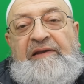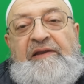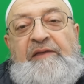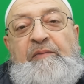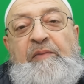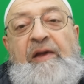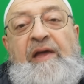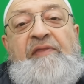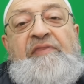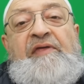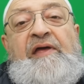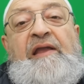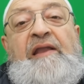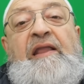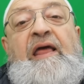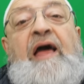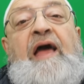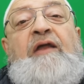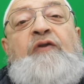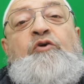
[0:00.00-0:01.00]
لماذا
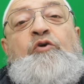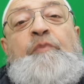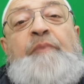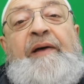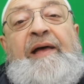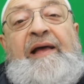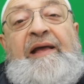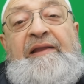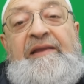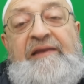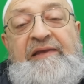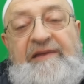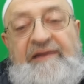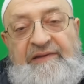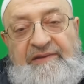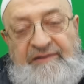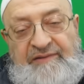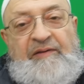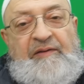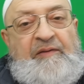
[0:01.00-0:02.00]
لا
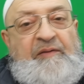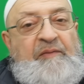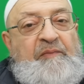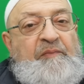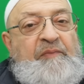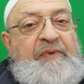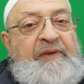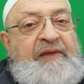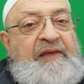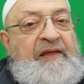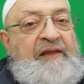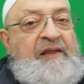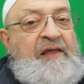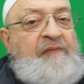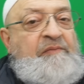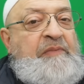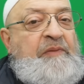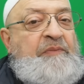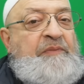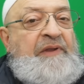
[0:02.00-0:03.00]
نبالي
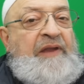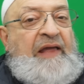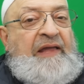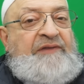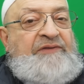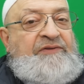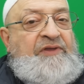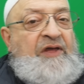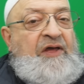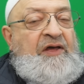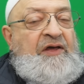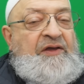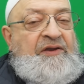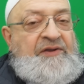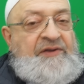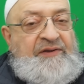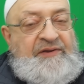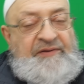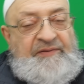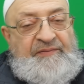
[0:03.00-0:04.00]
بكلام ابن
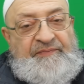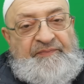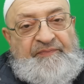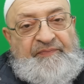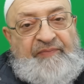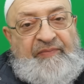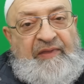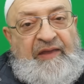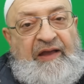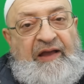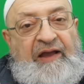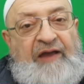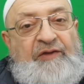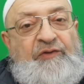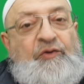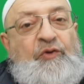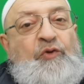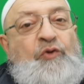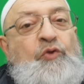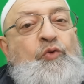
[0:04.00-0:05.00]
العطار
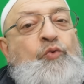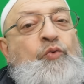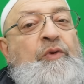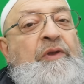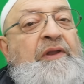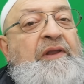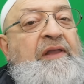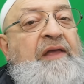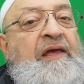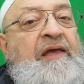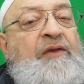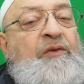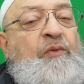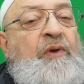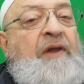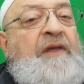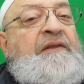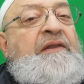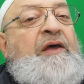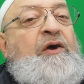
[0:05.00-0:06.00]
عن علو الله
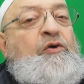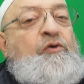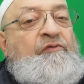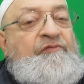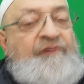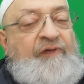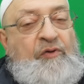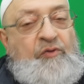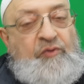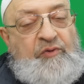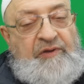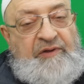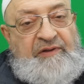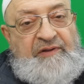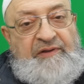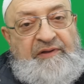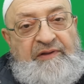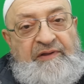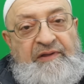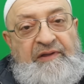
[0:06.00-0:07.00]
وانه فوق
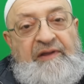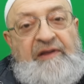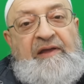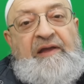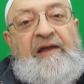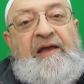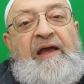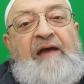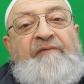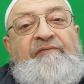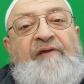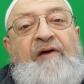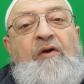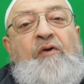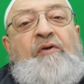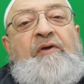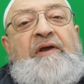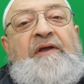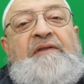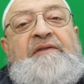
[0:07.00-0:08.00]

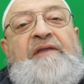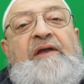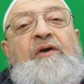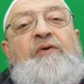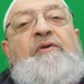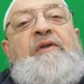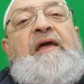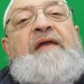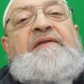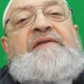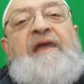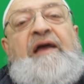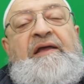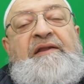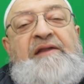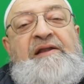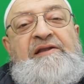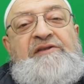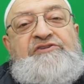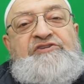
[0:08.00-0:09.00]
فوق عنده لا
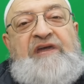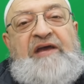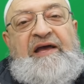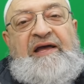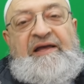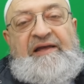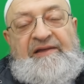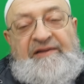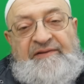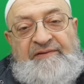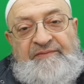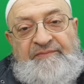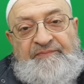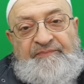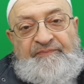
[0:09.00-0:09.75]
تعني الجهه